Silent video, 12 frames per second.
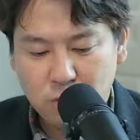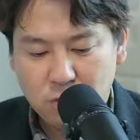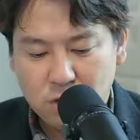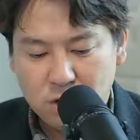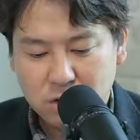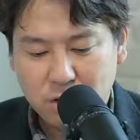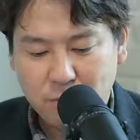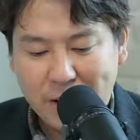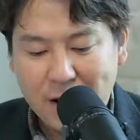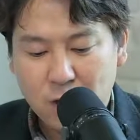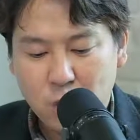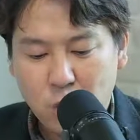없고,
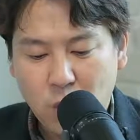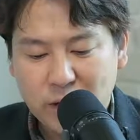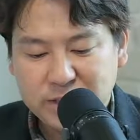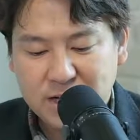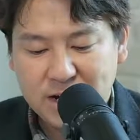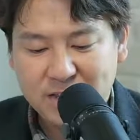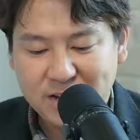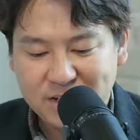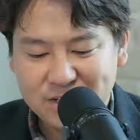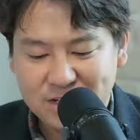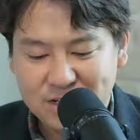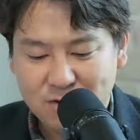그리고 밝고 화창한
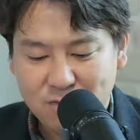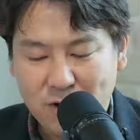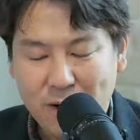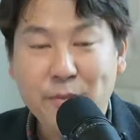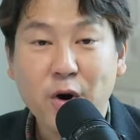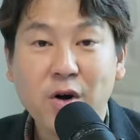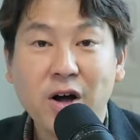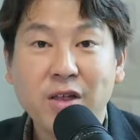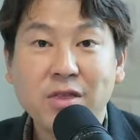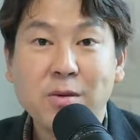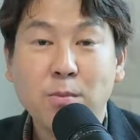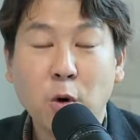날씨,
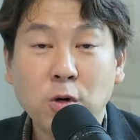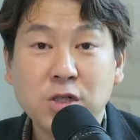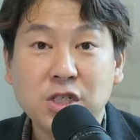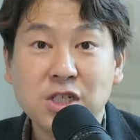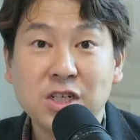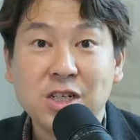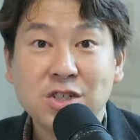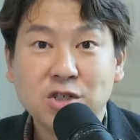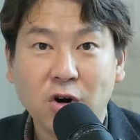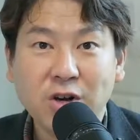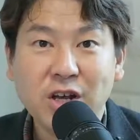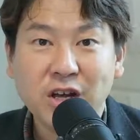완벽한 복지,
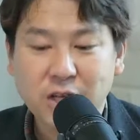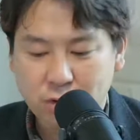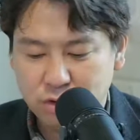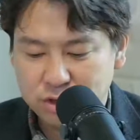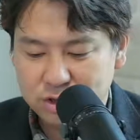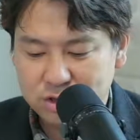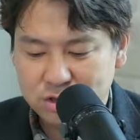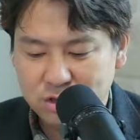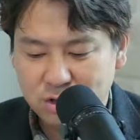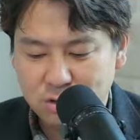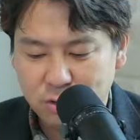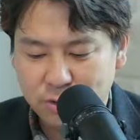정의가 이루어지는
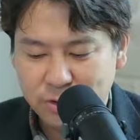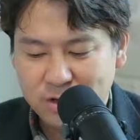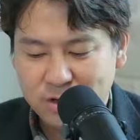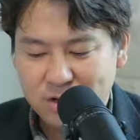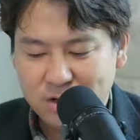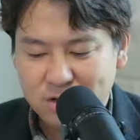그런 곳,